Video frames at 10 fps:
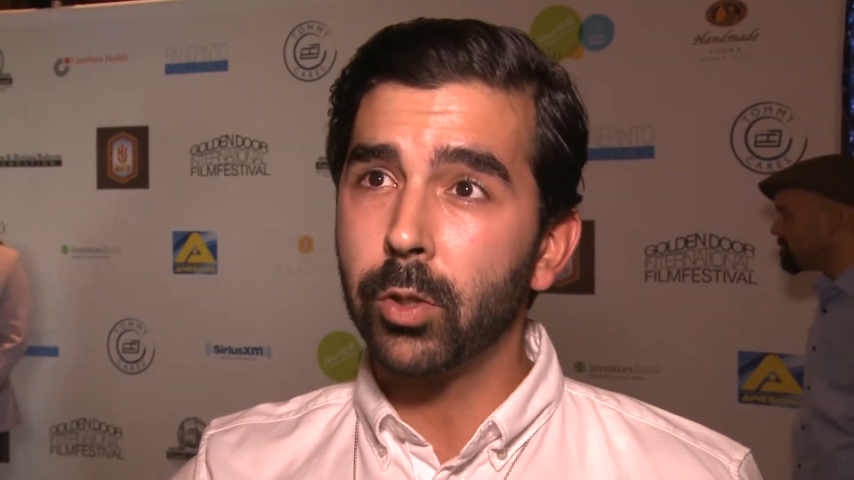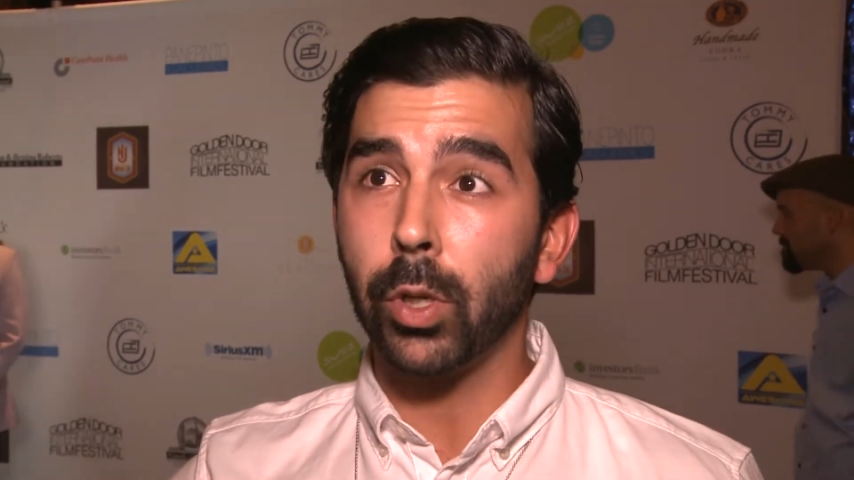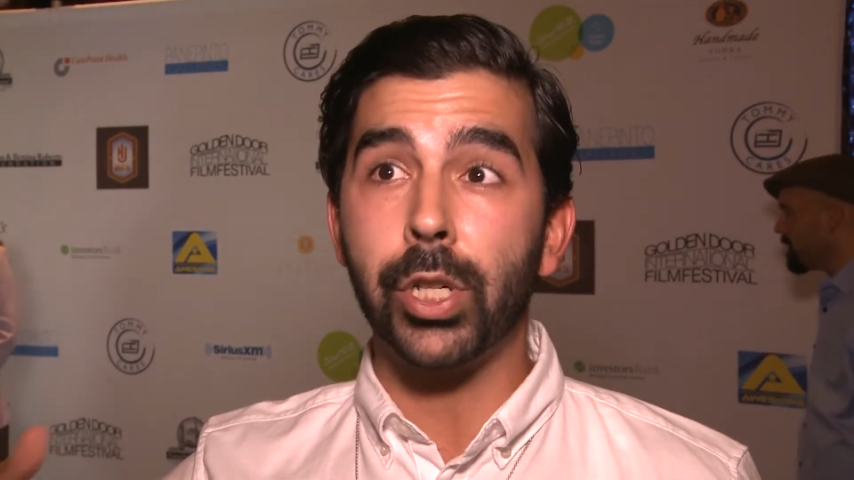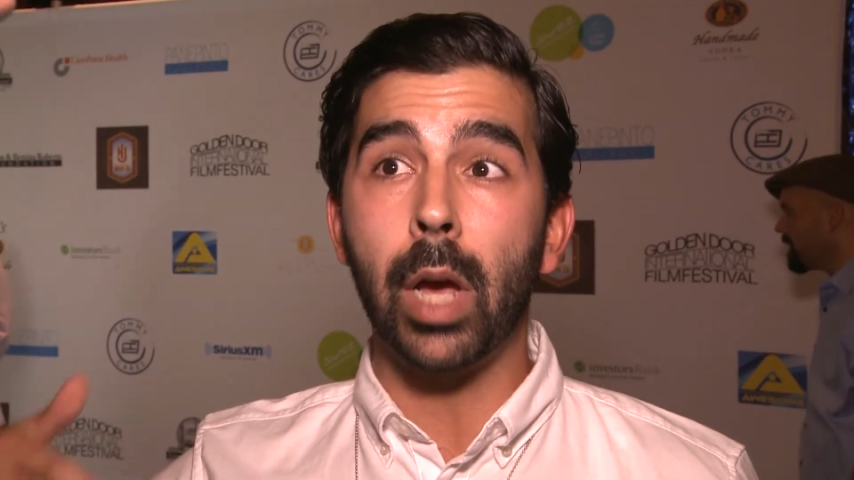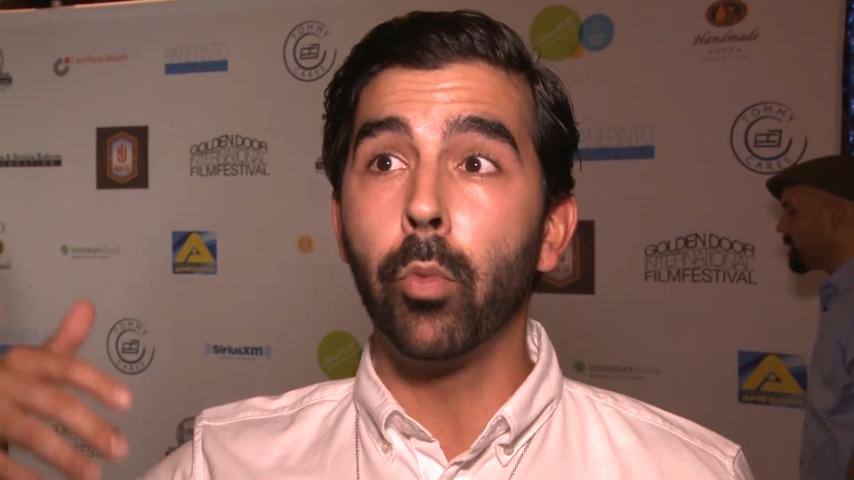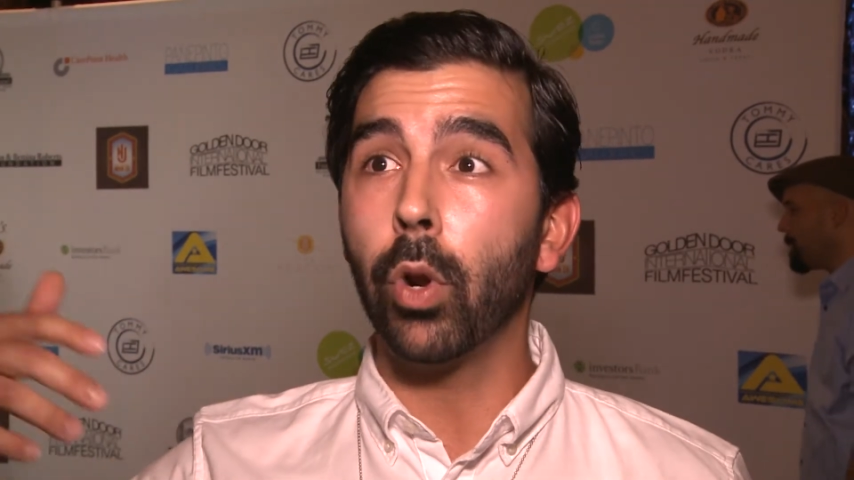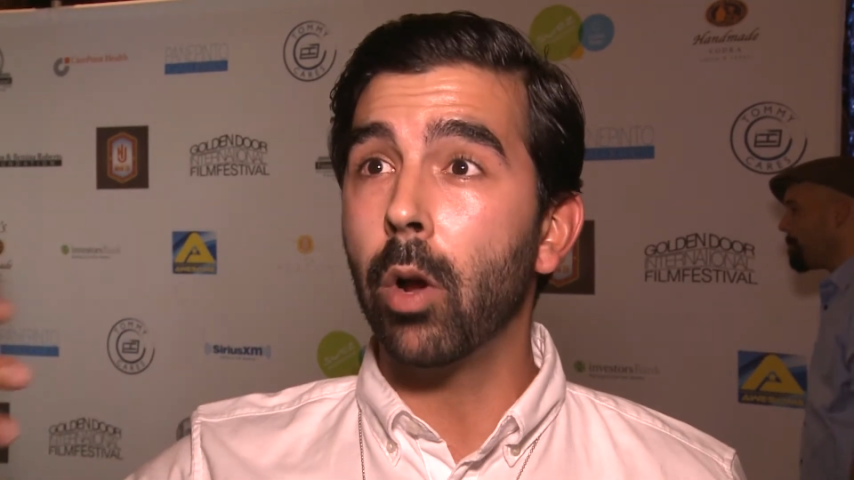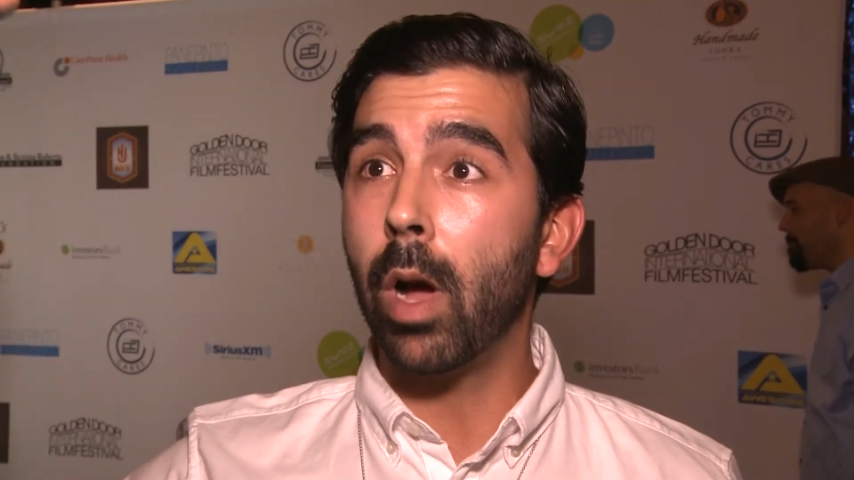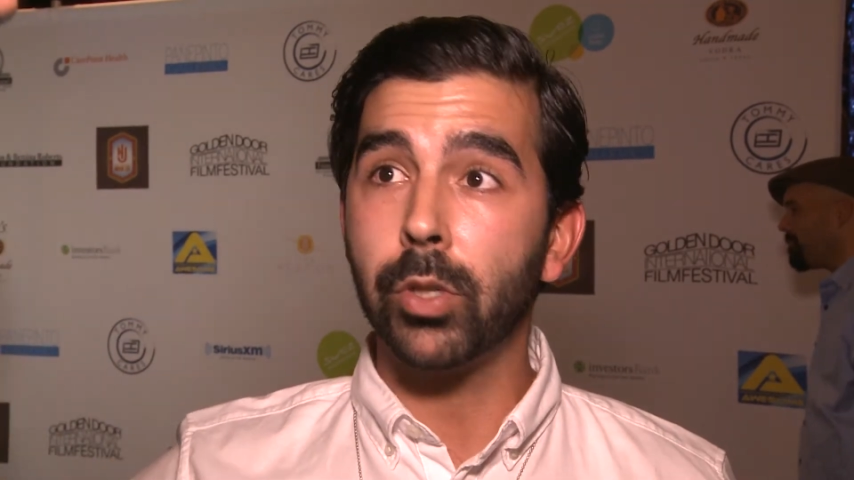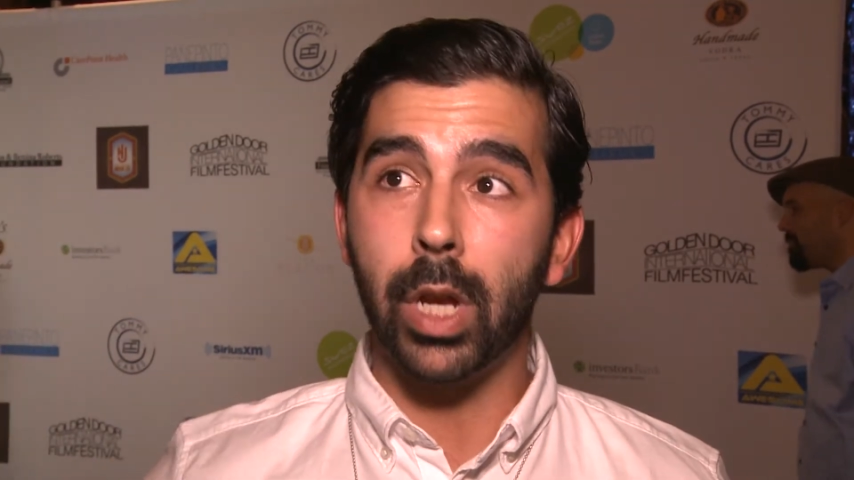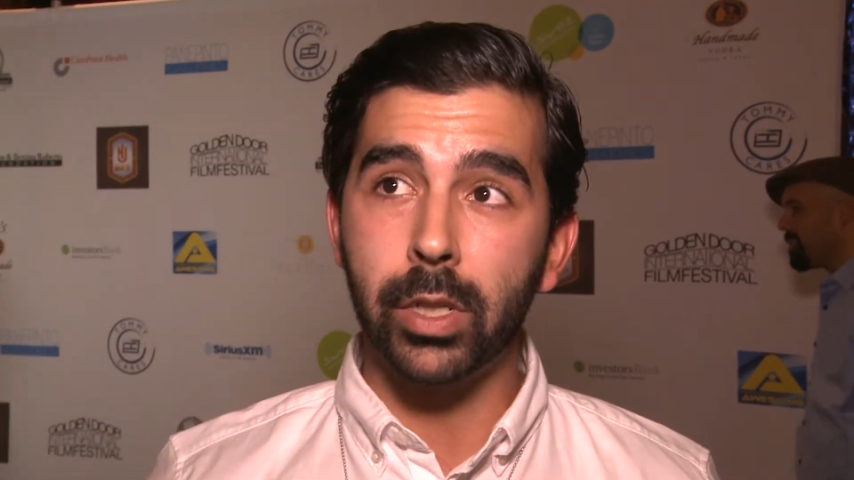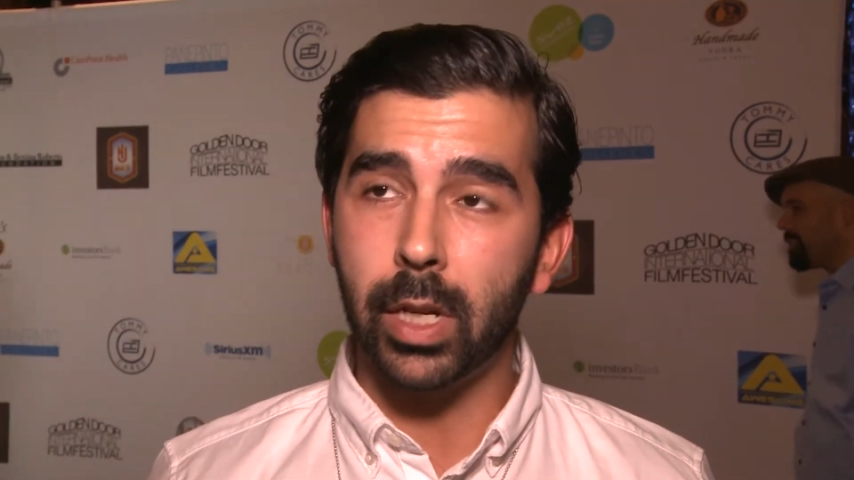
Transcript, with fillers: já morreu há uns anos